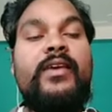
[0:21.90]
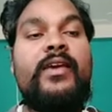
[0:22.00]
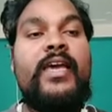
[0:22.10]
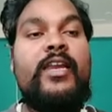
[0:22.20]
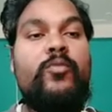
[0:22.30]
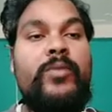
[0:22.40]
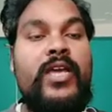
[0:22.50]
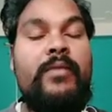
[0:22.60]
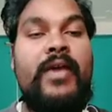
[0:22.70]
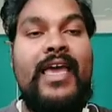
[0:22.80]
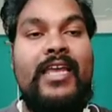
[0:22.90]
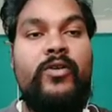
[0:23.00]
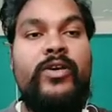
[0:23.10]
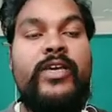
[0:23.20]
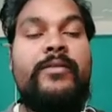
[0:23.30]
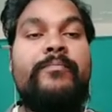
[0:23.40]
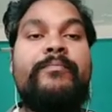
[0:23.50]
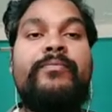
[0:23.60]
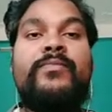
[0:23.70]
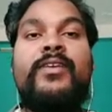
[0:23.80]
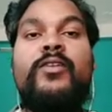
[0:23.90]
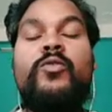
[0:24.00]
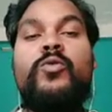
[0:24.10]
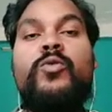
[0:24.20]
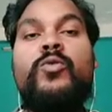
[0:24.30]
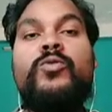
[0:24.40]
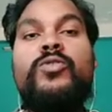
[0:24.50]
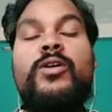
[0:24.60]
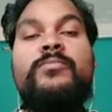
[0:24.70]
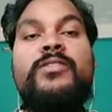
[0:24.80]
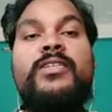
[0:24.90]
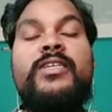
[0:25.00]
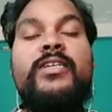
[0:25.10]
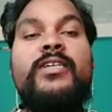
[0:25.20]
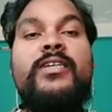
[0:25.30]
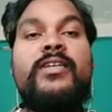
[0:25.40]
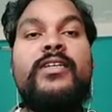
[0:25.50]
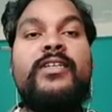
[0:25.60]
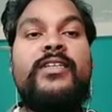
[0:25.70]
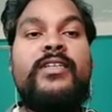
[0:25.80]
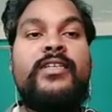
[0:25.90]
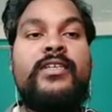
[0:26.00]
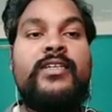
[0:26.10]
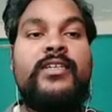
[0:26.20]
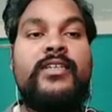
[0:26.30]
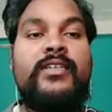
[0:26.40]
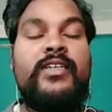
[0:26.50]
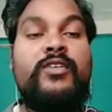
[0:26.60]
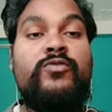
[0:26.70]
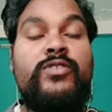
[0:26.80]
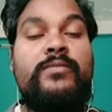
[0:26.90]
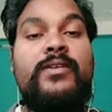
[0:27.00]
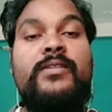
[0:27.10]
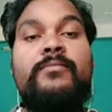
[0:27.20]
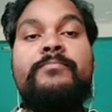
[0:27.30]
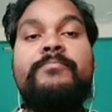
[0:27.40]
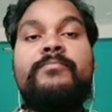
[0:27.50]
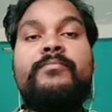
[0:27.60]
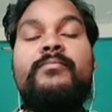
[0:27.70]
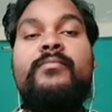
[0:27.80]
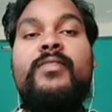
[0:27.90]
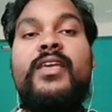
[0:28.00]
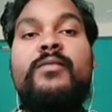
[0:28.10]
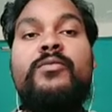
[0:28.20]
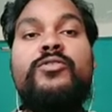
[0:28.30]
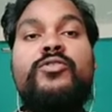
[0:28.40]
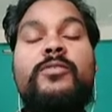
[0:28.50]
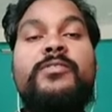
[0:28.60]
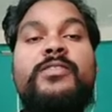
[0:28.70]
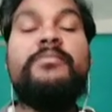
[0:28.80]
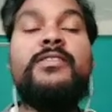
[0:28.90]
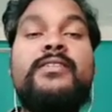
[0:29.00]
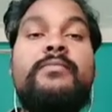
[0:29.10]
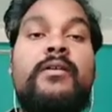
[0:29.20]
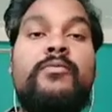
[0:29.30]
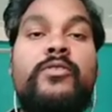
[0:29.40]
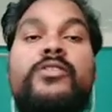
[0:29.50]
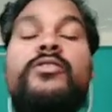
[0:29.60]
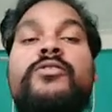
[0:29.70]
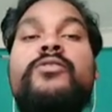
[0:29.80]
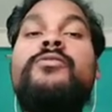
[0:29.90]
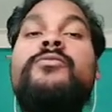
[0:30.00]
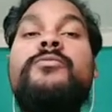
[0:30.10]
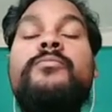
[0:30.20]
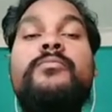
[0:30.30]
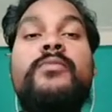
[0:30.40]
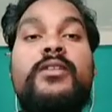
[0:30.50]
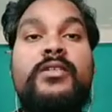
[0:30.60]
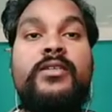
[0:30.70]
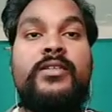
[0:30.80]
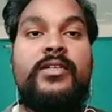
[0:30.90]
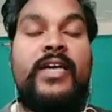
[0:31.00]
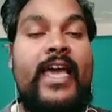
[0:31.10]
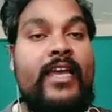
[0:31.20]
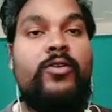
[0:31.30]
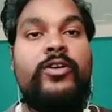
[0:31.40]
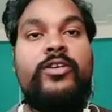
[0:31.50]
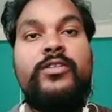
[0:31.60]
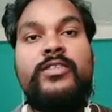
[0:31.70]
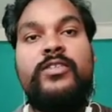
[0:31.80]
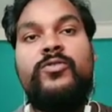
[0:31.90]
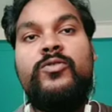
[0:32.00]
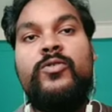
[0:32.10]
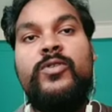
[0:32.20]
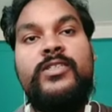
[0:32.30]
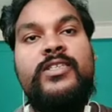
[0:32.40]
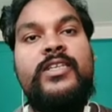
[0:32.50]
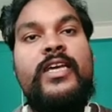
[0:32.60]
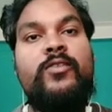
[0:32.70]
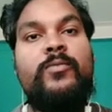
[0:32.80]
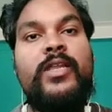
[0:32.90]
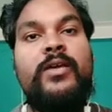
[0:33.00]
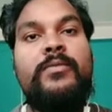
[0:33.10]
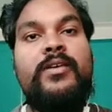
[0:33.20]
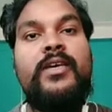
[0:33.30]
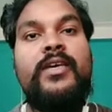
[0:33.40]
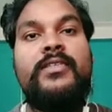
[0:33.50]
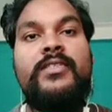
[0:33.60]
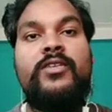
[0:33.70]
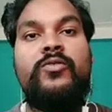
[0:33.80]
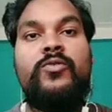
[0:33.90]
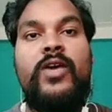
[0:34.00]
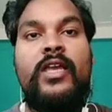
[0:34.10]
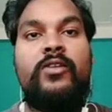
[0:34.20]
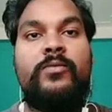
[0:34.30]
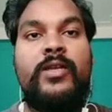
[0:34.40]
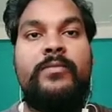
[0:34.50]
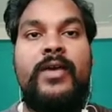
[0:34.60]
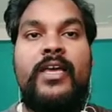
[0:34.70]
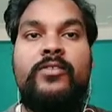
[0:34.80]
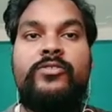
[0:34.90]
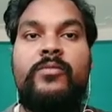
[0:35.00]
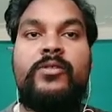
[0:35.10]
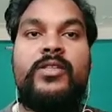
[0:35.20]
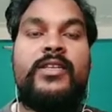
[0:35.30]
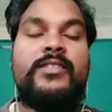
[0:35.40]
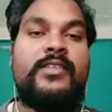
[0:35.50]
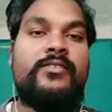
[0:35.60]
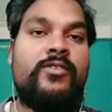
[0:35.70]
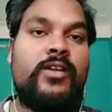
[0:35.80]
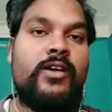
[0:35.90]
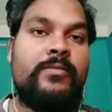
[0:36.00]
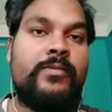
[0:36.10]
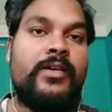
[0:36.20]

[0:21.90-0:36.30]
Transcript: অ্যালুমিনিয়াম অ্যালয়ের যে দুটো সবচেয়ে ইউজেবল এবং সবচেয়ে বেশি ব্যবহৃত অ্যালয় যে দুটো রয়েছে অ্যালুমিনিয়ামে সেই দুটো অ্যালুমিনিয়াম অ্যালয় সম্বন্ধে ডিসকাস করা হবে